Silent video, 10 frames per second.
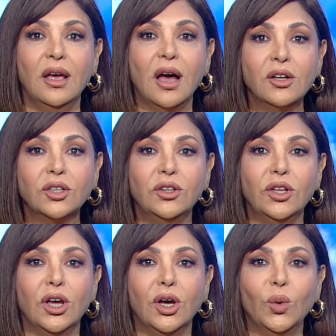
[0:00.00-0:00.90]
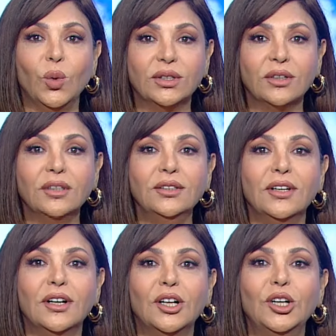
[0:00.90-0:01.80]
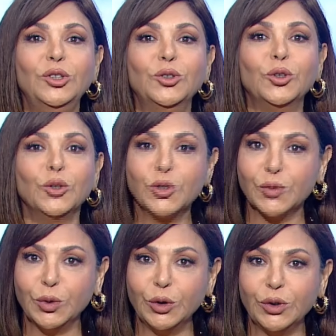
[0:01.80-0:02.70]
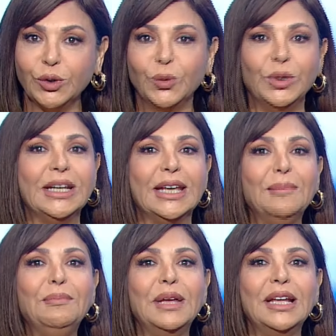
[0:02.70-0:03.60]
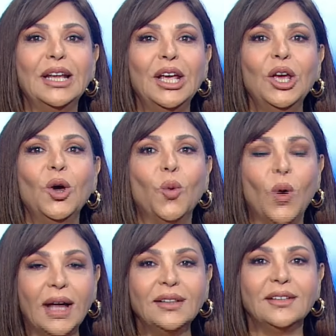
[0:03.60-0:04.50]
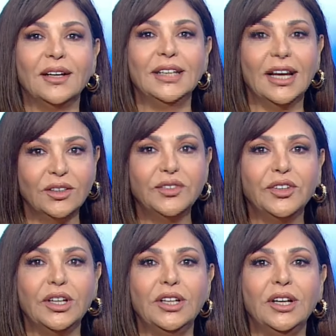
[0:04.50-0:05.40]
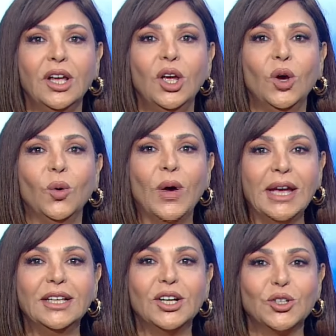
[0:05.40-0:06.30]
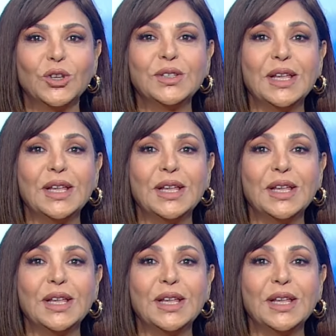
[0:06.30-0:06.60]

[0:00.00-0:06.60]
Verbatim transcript: أرضنا ووطننا أنه نصبر ونكمل وحتى نحتفل وهيدا جزء